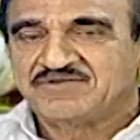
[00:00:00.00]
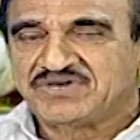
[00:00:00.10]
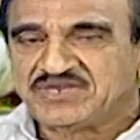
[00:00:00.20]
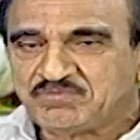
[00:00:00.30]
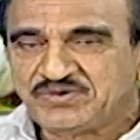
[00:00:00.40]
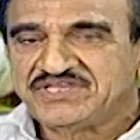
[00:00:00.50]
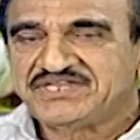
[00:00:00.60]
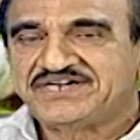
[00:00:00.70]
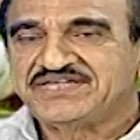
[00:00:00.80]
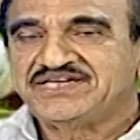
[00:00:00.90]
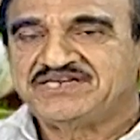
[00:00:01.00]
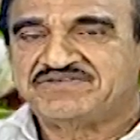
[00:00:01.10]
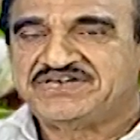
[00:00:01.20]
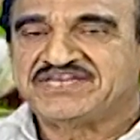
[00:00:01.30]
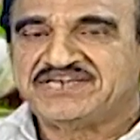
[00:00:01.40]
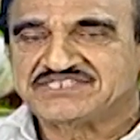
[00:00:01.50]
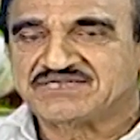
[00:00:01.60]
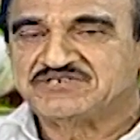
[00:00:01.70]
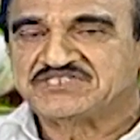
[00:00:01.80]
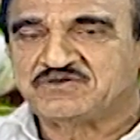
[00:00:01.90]
మరి ఇప్పుడు ఏంటంటే ఇటువంటి అన్ని
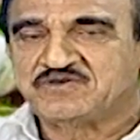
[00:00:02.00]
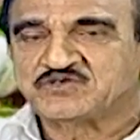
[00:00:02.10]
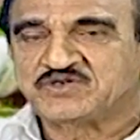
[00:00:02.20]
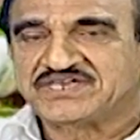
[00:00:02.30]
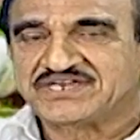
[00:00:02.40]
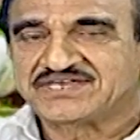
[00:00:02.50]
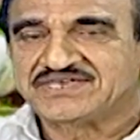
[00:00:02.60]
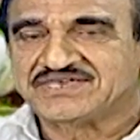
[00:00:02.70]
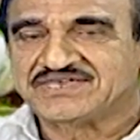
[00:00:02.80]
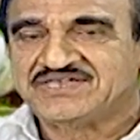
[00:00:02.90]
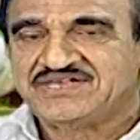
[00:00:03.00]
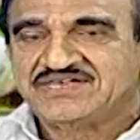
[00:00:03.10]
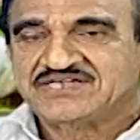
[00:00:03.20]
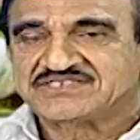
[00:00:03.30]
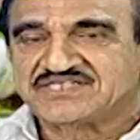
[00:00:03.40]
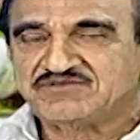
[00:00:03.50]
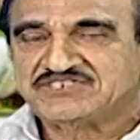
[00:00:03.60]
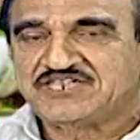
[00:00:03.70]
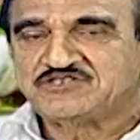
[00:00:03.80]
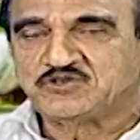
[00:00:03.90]
సమస్యలు కూడా వస్తున్నాయి కనుక
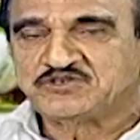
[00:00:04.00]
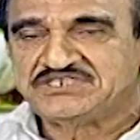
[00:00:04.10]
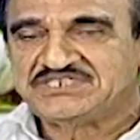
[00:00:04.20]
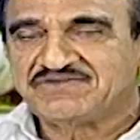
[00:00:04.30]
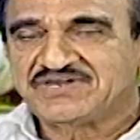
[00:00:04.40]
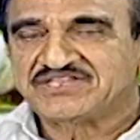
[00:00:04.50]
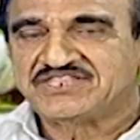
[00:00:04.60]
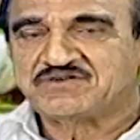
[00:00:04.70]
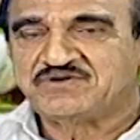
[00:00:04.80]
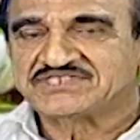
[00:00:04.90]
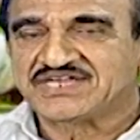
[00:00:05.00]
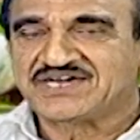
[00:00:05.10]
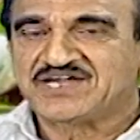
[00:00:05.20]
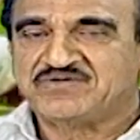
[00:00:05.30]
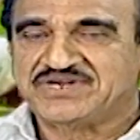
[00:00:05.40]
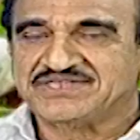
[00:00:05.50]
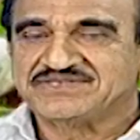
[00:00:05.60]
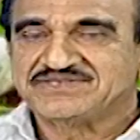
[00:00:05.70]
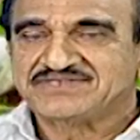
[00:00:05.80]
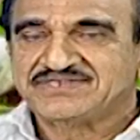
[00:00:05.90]
సమస్యలు సృష్టించే వాళ్ళందరికీ కూడా సంఘాలు ఉన్నాయి
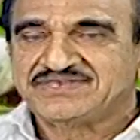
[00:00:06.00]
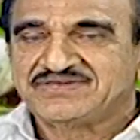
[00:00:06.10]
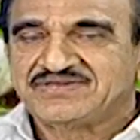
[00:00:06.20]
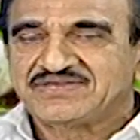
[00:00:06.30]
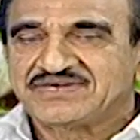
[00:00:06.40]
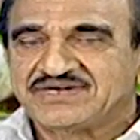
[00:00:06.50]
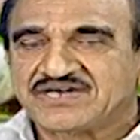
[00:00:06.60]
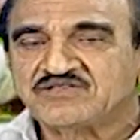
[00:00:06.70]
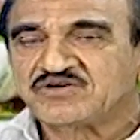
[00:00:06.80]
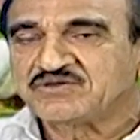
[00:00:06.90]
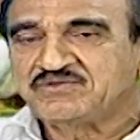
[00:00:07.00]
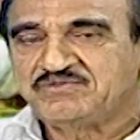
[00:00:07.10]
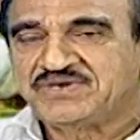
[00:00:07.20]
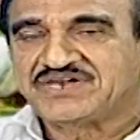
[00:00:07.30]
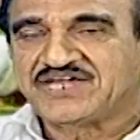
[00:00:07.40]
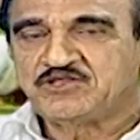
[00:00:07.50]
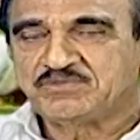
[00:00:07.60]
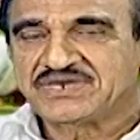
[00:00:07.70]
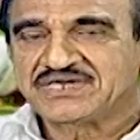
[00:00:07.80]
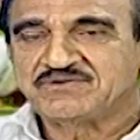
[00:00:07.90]
అందుకొరకు మరి రైతు
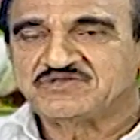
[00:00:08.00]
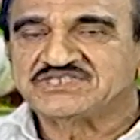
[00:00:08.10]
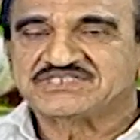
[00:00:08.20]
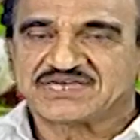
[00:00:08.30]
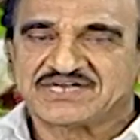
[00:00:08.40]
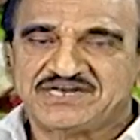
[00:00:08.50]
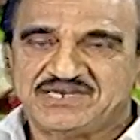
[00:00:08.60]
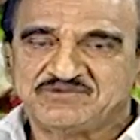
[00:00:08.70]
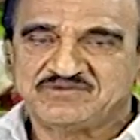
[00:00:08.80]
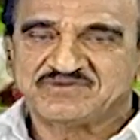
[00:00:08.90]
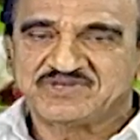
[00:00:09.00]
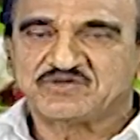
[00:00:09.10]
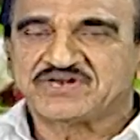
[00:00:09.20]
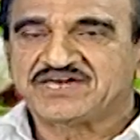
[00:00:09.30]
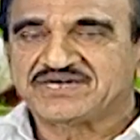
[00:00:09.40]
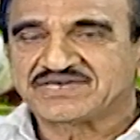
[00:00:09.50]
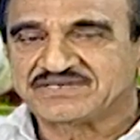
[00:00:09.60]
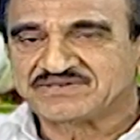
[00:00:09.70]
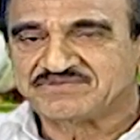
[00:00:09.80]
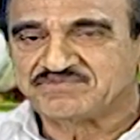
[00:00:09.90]
పరంగా వచ్చే సంఘాలు లేవు ఏదో
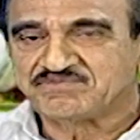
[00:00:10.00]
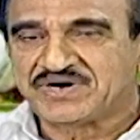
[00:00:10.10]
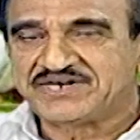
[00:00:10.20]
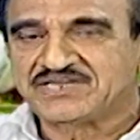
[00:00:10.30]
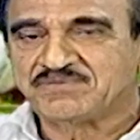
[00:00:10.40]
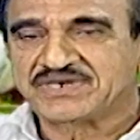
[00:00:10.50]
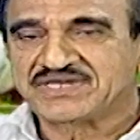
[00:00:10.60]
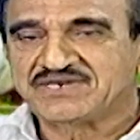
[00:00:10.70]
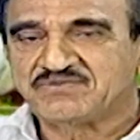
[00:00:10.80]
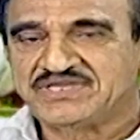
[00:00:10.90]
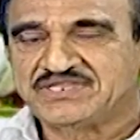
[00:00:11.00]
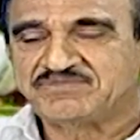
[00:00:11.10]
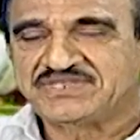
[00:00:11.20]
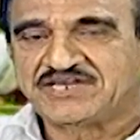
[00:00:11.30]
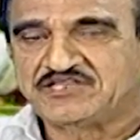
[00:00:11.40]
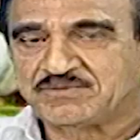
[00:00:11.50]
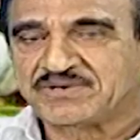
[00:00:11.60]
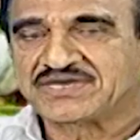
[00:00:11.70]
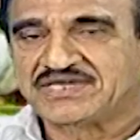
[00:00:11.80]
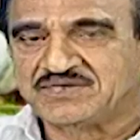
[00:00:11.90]
పార్టీల పరంగా ఉన్నాయి తప్పితే రైతుల
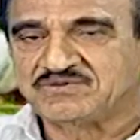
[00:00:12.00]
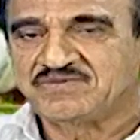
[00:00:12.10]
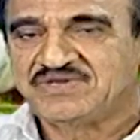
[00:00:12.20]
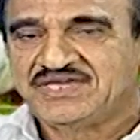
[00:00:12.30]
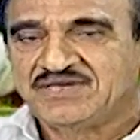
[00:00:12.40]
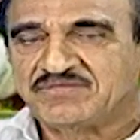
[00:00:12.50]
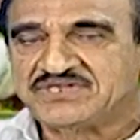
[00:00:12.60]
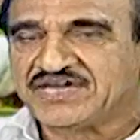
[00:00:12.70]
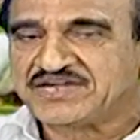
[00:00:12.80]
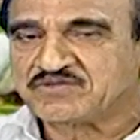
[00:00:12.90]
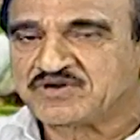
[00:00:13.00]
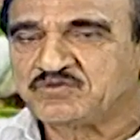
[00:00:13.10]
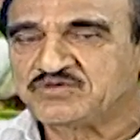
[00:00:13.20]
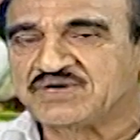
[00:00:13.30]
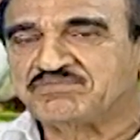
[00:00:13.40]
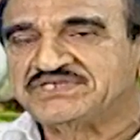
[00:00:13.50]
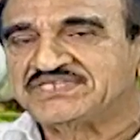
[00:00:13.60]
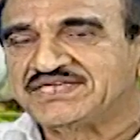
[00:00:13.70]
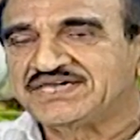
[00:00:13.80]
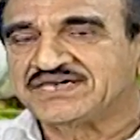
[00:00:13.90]
పరంగా లేవు మరి దాని కొరకు
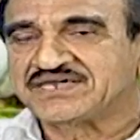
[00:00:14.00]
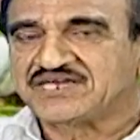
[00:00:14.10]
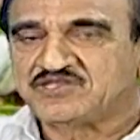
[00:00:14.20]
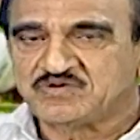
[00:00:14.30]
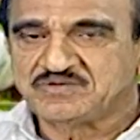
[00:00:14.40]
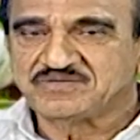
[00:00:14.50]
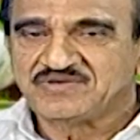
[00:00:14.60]
తప్పనిసరిగా రైతులు